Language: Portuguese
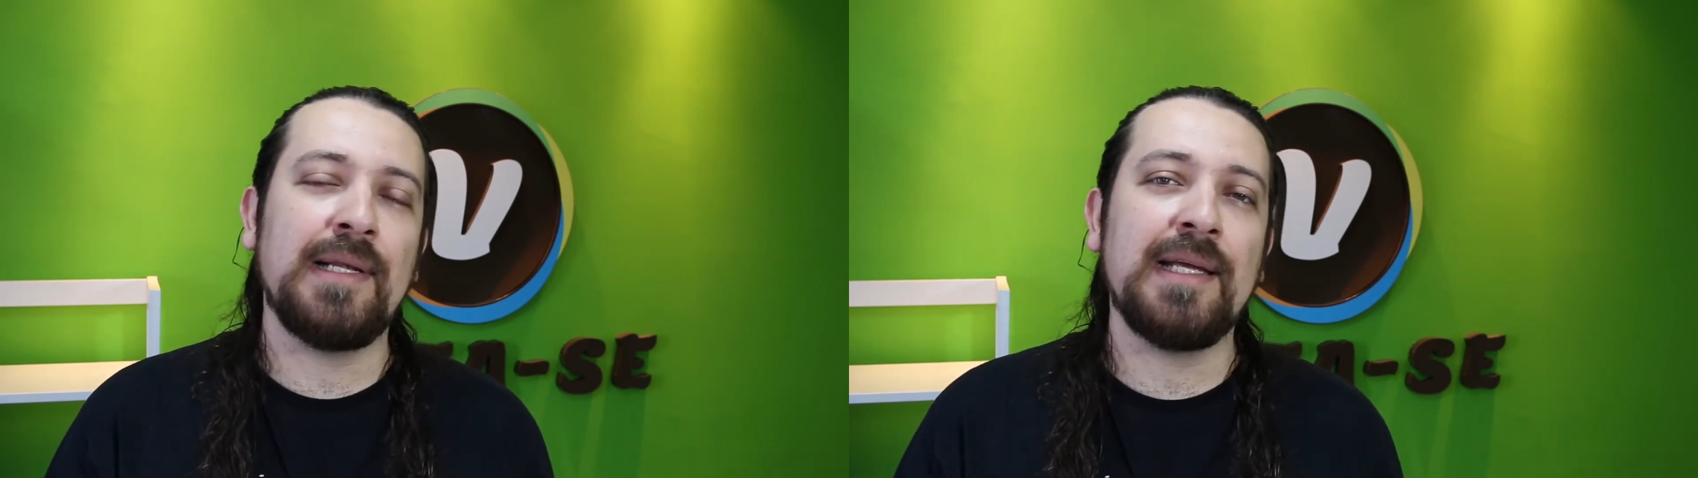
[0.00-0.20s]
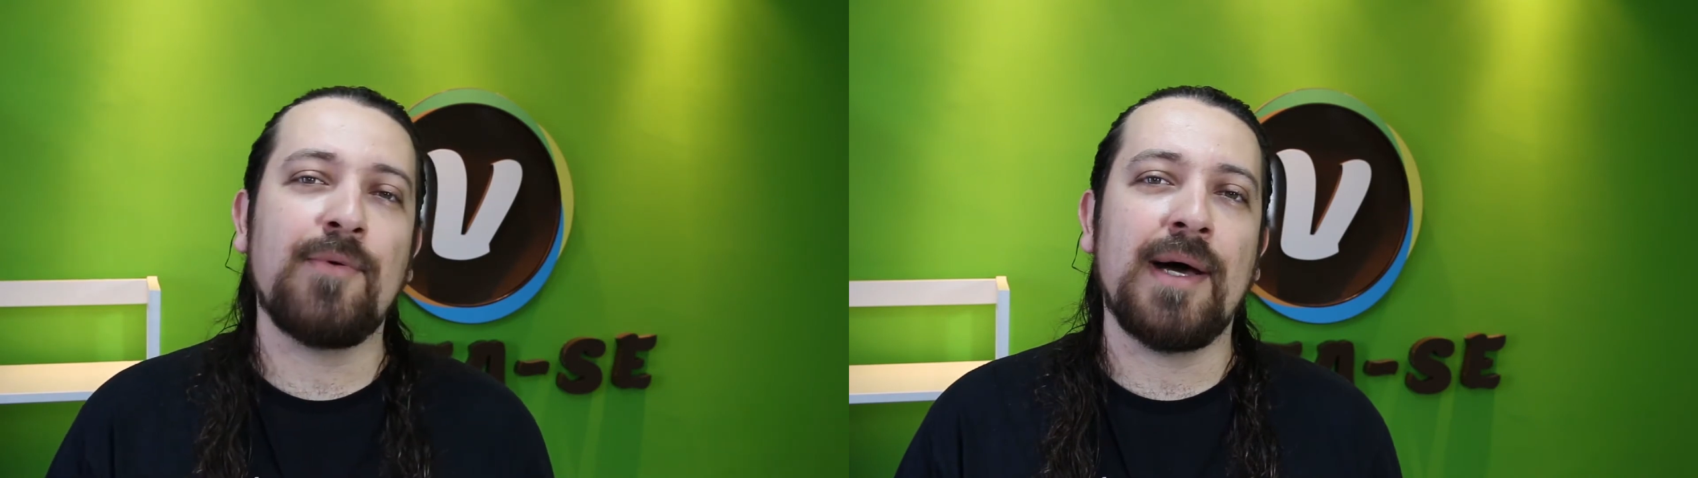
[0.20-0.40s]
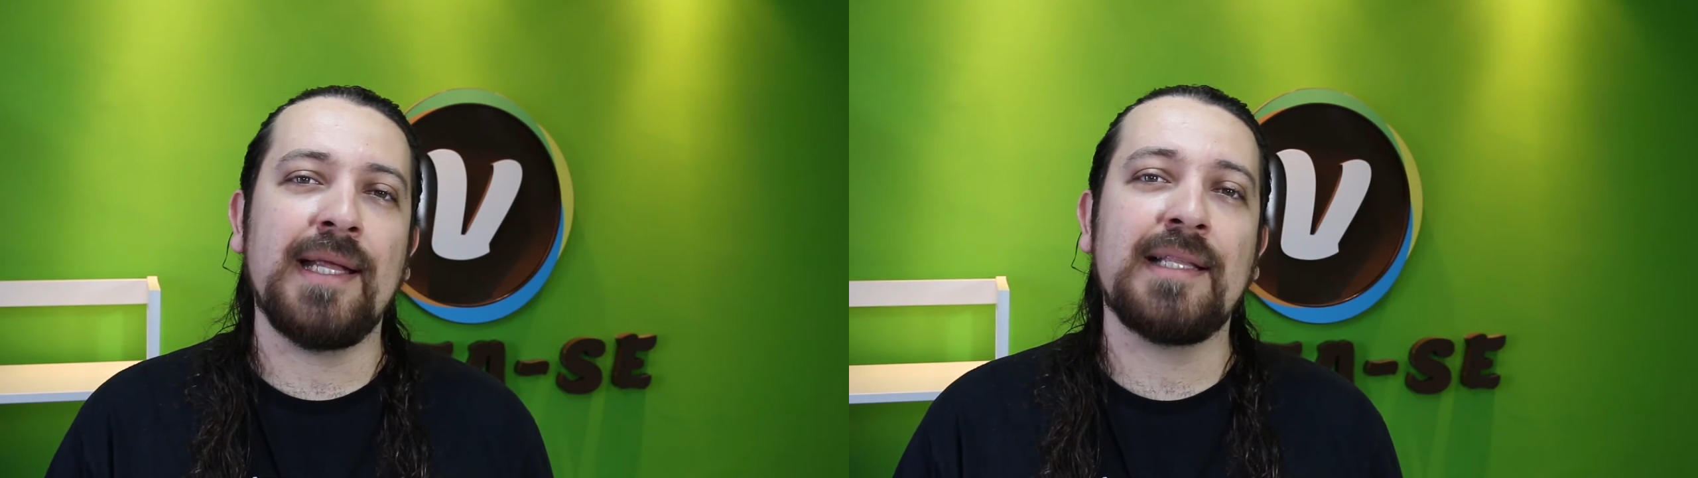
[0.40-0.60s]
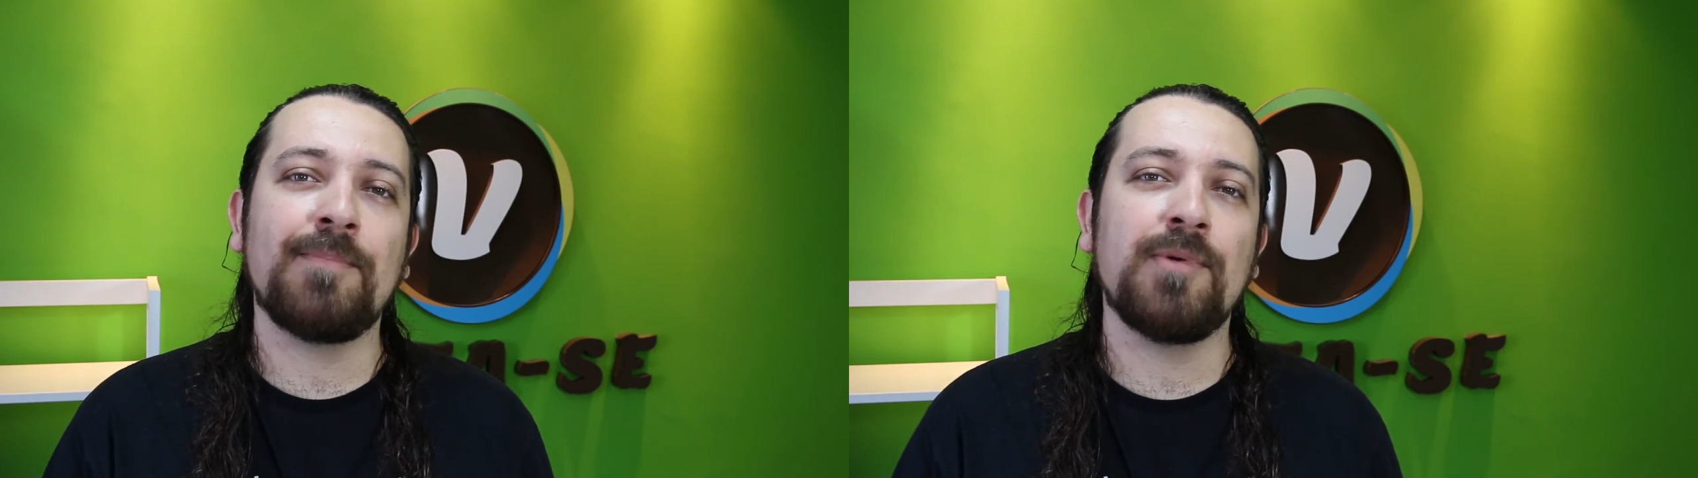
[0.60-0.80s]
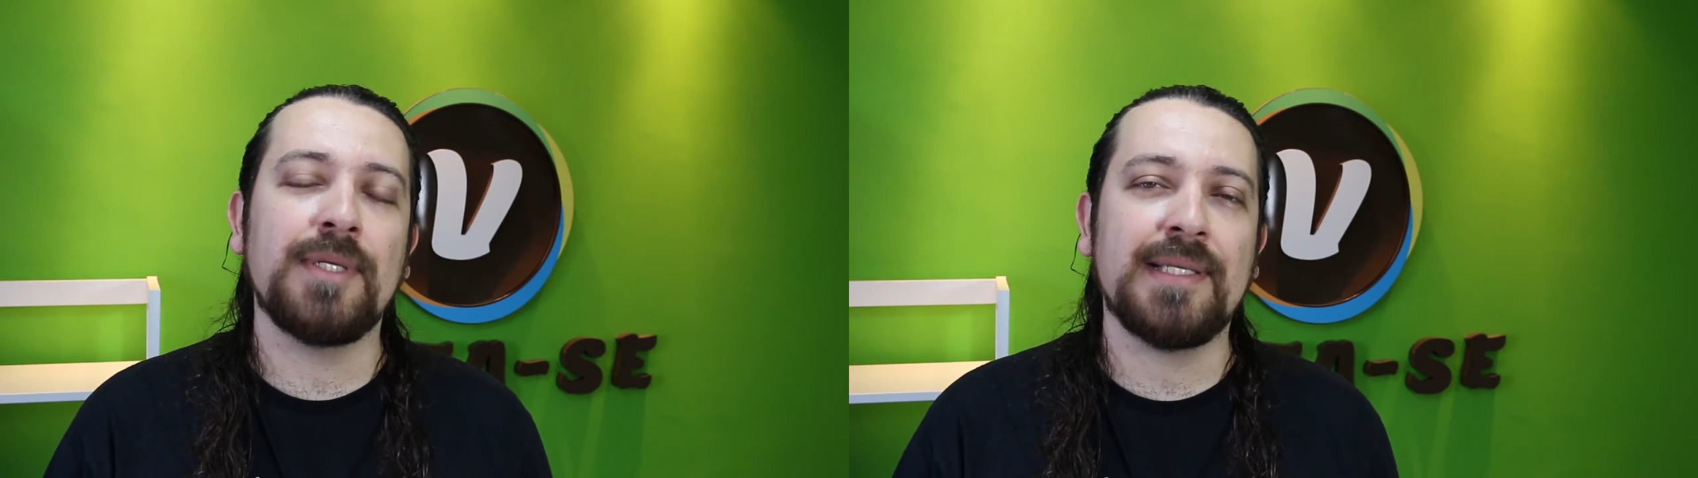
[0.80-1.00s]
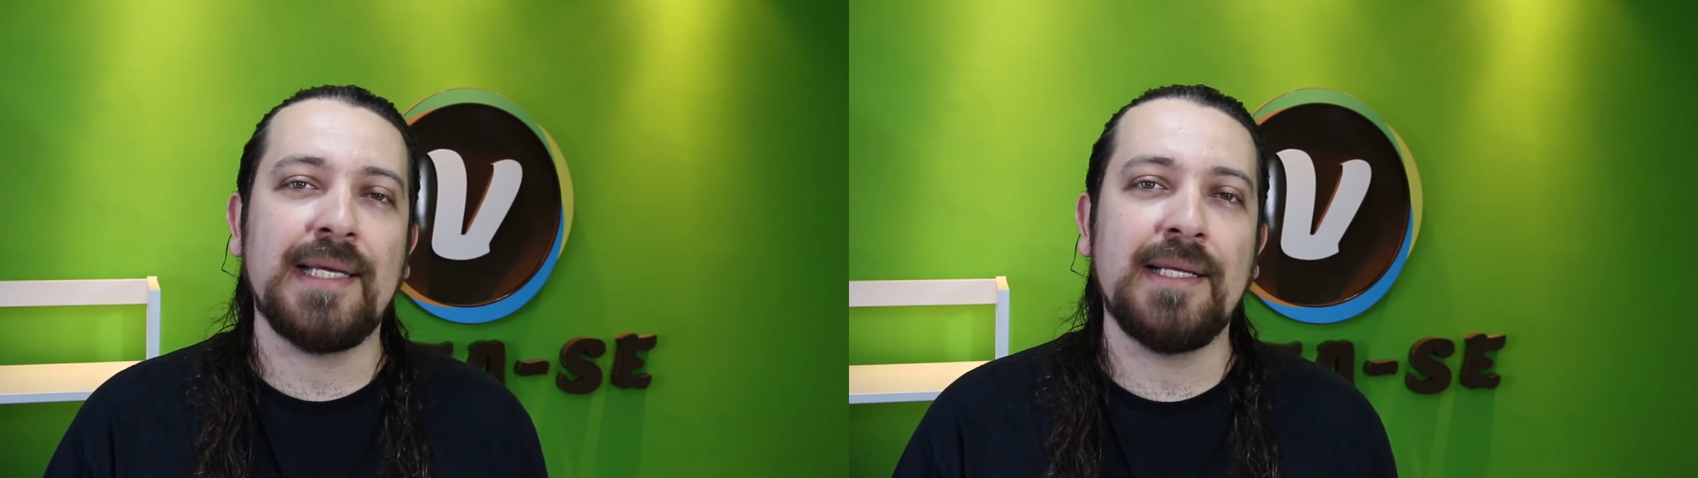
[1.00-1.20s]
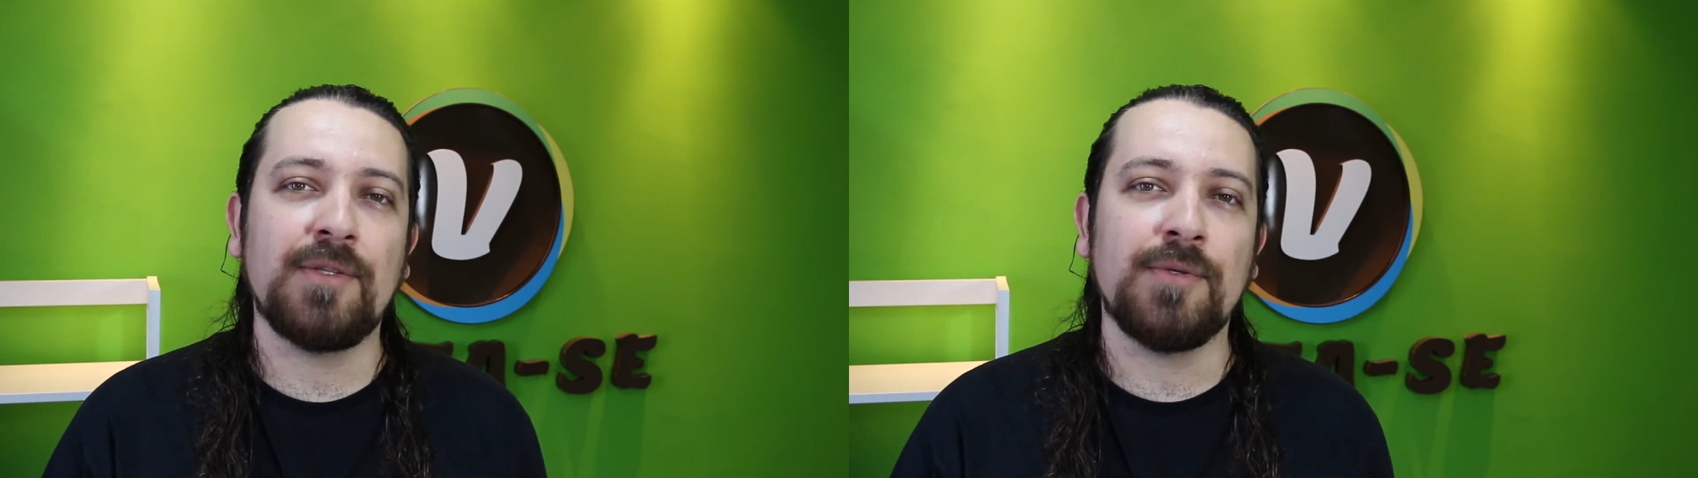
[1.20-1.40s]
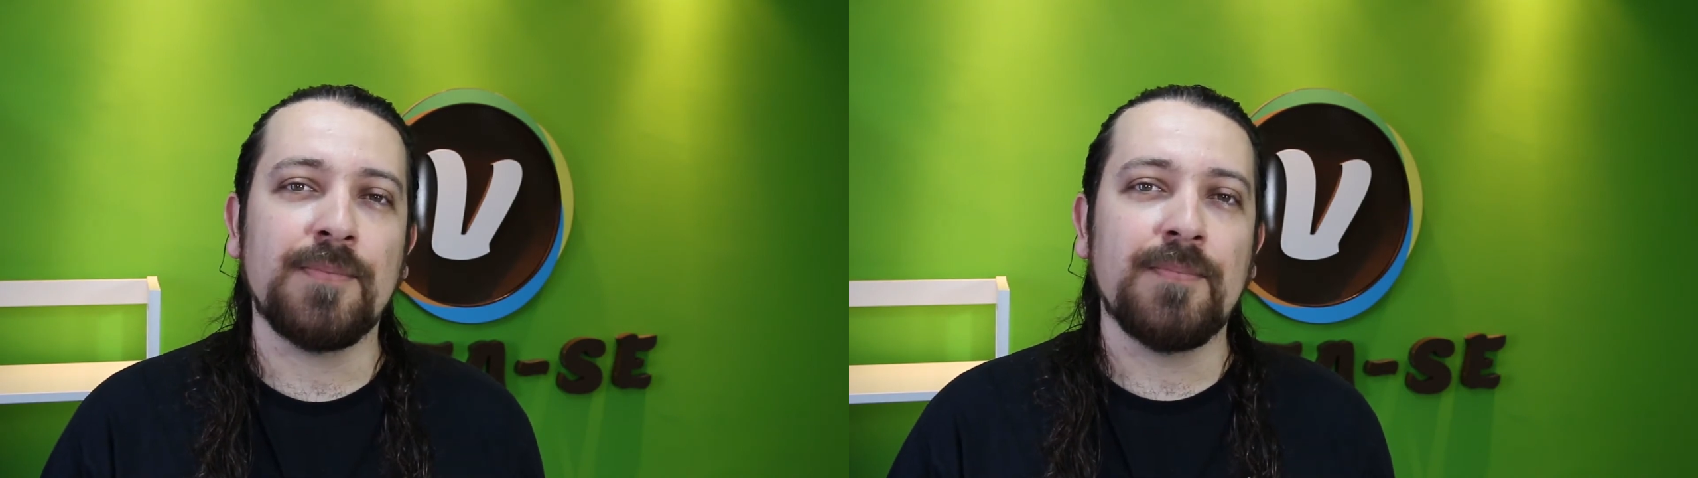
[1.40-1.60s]
ali em
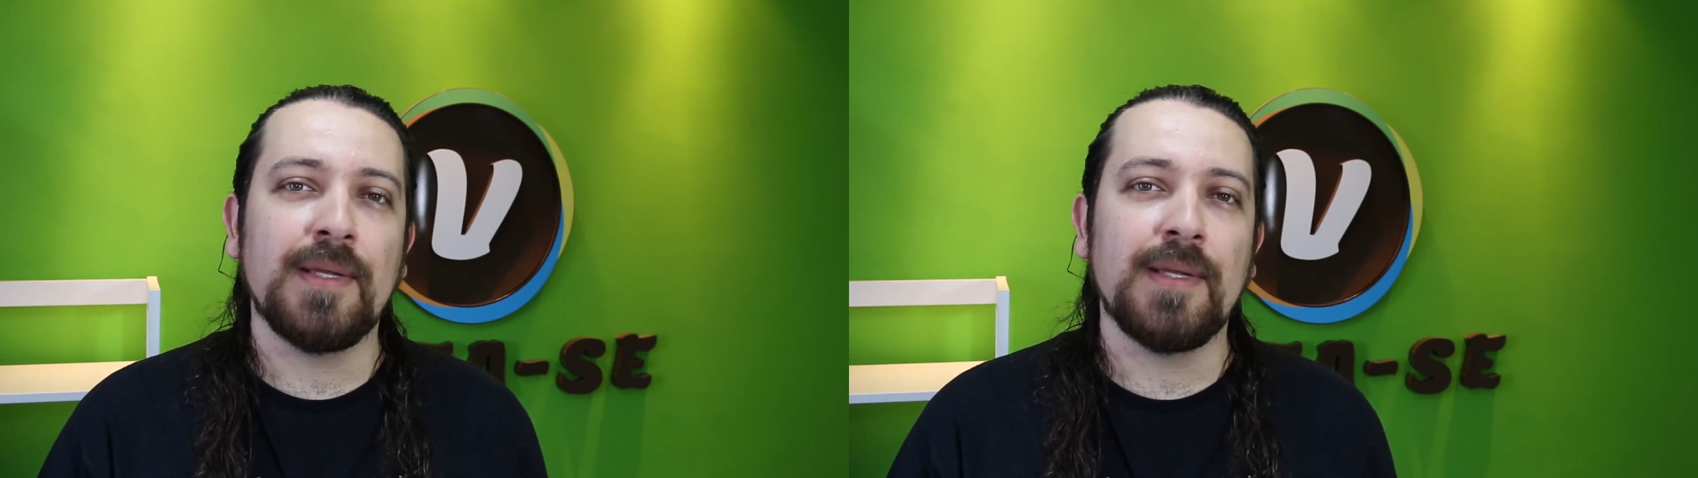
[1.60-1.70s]
40%